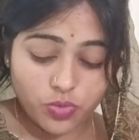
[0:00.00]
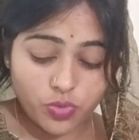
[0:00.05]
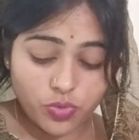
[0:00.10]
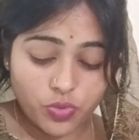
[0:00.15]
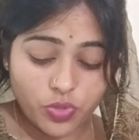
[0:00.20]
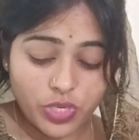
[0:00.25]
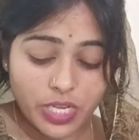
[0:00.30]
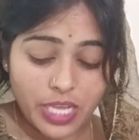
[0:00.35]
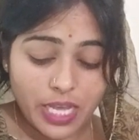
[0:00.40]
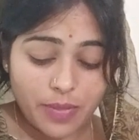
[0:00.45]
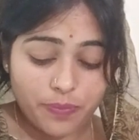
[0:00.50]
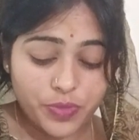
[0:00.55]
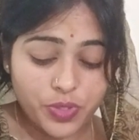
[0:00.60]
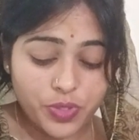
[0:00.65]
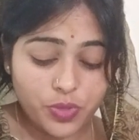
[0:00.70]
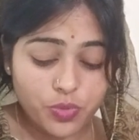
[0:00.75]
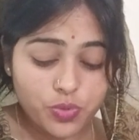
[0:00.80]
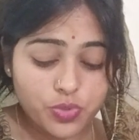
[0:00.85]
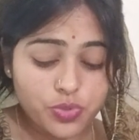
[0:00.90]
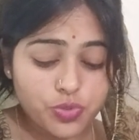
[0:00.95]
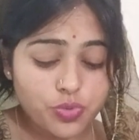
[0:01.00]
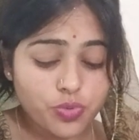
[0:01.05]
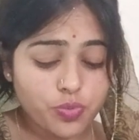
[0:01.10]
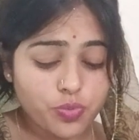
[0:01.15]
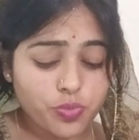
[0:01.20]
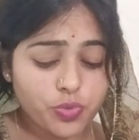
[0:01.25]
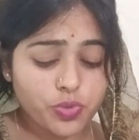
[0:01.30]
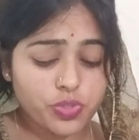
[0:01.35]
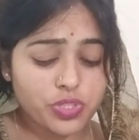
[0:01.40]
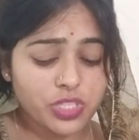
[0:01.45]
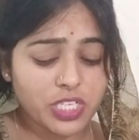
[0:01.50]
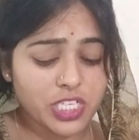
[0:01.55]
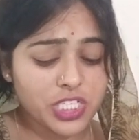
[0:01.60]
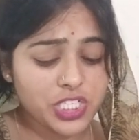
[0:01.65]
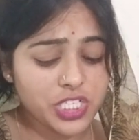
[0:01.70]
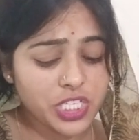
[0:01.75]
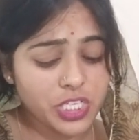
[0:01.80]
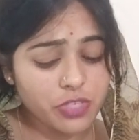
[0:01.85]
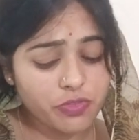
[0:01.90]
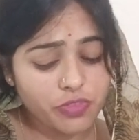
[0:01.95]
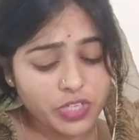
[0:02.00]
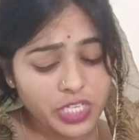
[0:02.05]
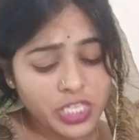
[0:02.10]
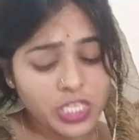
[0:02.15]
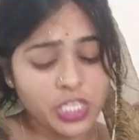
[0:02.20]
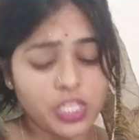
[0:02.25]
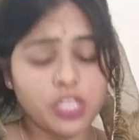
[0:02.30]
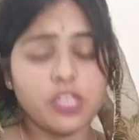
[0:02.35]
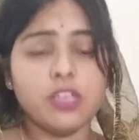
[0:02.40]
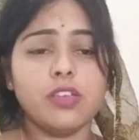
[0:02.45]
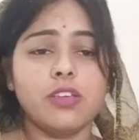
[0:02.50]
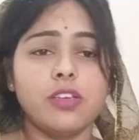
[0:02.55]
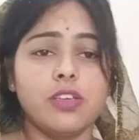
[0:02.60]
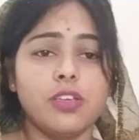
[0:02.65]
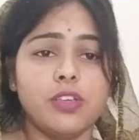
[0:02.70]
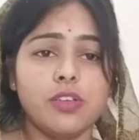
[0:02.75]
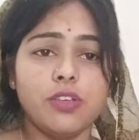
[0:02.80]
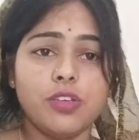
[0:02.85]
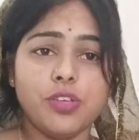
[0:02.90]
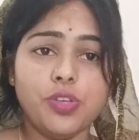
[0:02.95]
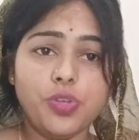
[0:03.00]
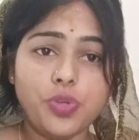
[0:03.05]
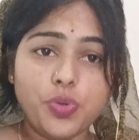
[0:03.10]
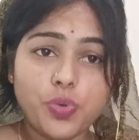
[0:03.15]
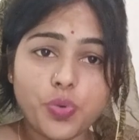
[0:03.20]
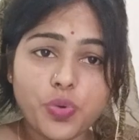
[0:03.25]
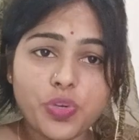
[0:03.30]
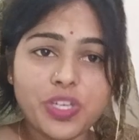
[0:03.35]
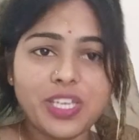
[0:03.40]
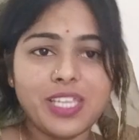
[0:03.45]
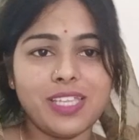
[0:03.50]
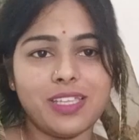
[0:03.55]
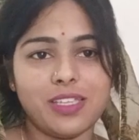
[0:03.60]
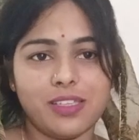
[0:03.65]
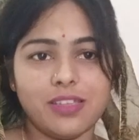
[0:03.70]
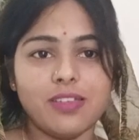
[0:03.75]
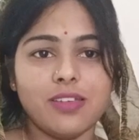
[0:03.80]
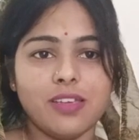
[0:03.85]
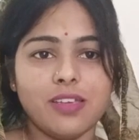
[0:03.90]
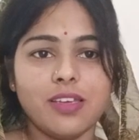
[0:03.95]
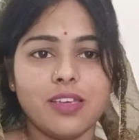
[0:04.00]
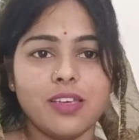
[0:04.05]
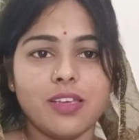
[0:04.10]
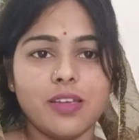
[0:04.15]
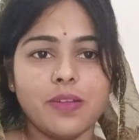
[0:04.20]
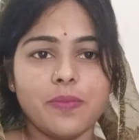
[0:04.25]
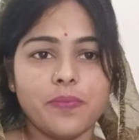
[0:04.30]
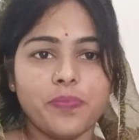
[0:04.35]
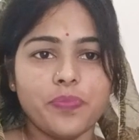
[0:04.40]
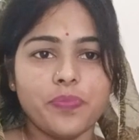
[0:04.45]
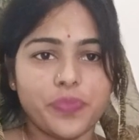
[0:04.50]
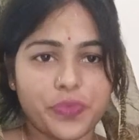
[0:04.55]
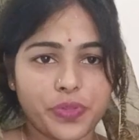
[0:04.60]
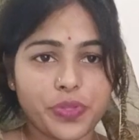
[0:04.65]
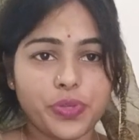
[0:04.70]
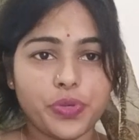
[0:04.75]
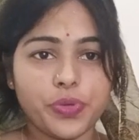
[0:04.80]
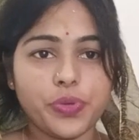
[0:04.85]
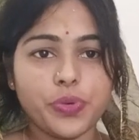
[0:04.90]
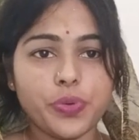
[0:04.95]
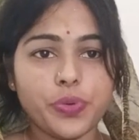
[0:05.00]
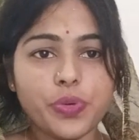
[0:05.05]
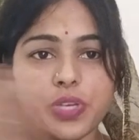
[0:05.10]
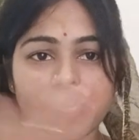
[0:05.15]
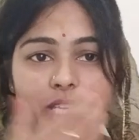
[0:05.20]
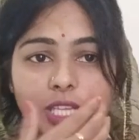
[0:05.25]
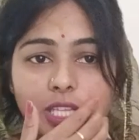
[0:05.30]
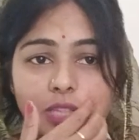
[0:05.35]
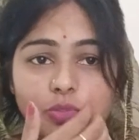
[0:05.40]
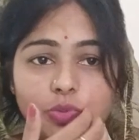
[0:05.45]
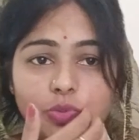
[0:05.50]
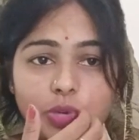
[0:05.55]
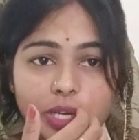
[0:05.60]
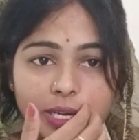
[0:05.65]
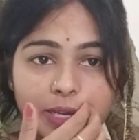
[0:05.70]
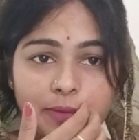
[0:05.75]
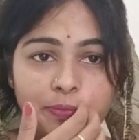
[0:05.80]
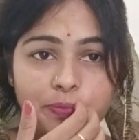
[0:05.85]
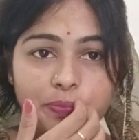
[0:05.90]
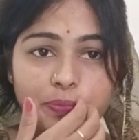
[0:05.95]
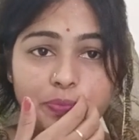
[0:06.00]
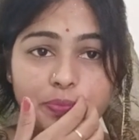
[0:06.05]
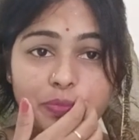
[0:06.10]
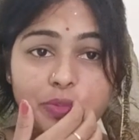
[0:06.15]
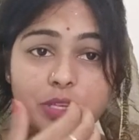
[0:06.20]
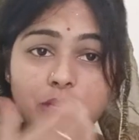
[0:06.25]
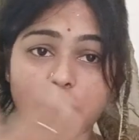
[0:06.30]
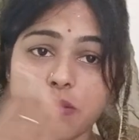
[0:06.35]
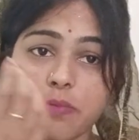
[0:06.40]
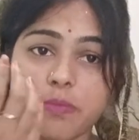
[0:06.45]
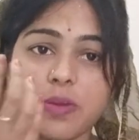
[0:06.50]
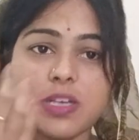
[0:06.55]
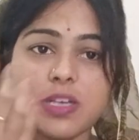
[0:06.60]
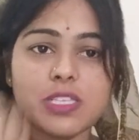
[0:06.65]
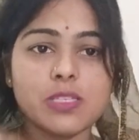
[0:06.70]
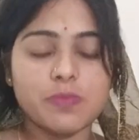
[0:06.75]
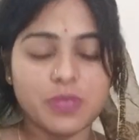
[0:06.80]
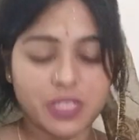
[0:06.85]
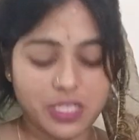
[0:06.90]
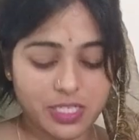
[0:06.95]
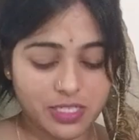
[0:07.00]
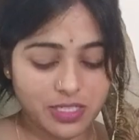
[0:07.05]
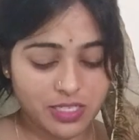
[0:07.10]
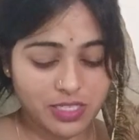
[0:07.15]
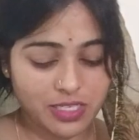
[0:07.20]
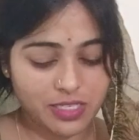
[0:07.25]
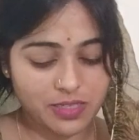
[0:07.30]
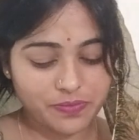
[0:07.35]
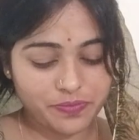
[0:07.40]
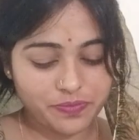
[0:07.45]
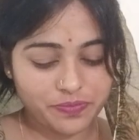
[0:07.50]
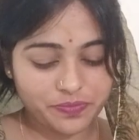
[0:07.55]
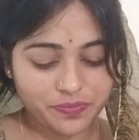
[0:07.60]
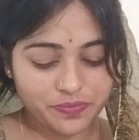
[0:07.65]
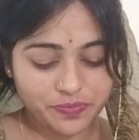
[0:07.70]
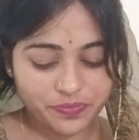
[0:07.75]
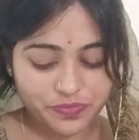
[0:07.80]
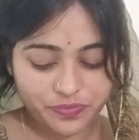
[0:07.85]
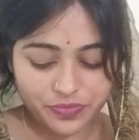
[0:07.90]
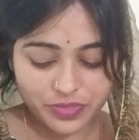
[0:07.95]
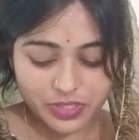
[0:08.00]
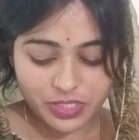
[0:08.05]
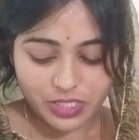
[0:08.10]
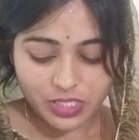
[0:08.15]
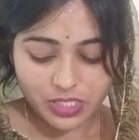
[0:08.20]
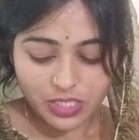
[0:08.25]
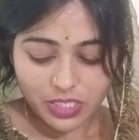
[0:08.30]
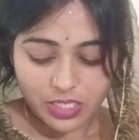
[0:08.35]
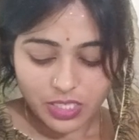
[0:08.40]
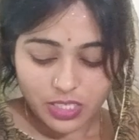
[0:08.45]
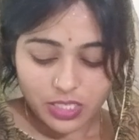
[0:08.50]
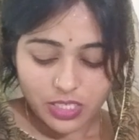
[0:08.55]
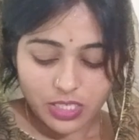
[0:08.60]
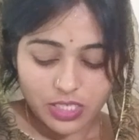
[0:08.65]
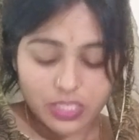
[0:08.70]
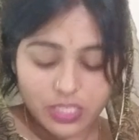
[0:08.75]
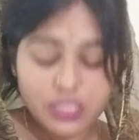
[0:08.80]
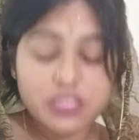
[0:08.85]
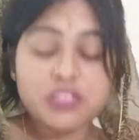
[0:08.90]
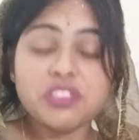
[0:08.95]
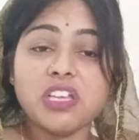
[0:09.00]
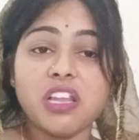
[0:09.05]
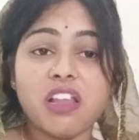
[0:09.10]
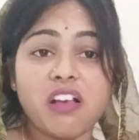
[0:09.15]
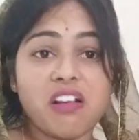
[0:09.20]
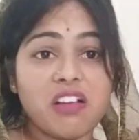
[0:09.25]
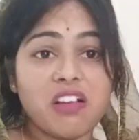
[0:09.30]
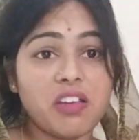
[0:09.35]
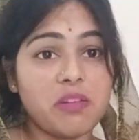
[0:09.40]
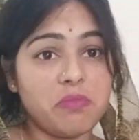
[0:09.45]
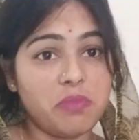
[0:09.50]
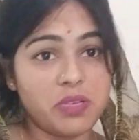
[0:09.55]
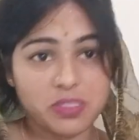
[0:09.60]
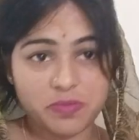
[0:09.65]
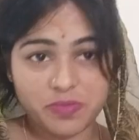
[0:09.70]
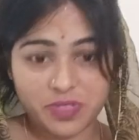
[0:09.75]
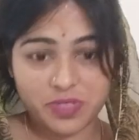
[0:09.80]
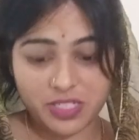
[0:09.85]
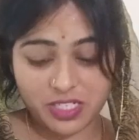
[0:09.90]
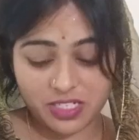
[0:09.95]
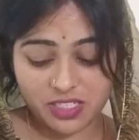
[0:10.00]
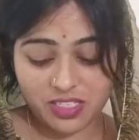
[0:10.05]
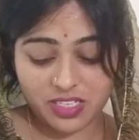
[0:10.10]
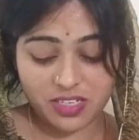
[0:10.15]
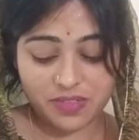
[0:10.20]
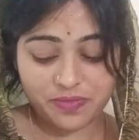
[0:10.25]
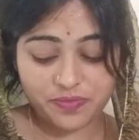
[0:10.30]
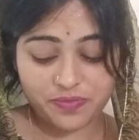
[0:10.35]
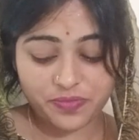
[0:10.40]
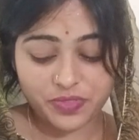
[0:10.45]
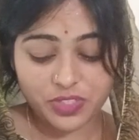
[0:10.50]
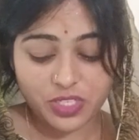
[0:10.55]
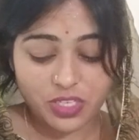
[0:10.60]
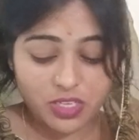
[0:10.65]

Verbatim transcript: उन्होंने अपने उस रूप को तक्षण वही योगिनी योगिनी द्वारा भस्म कर दिया जलाकर भस्म कर दिया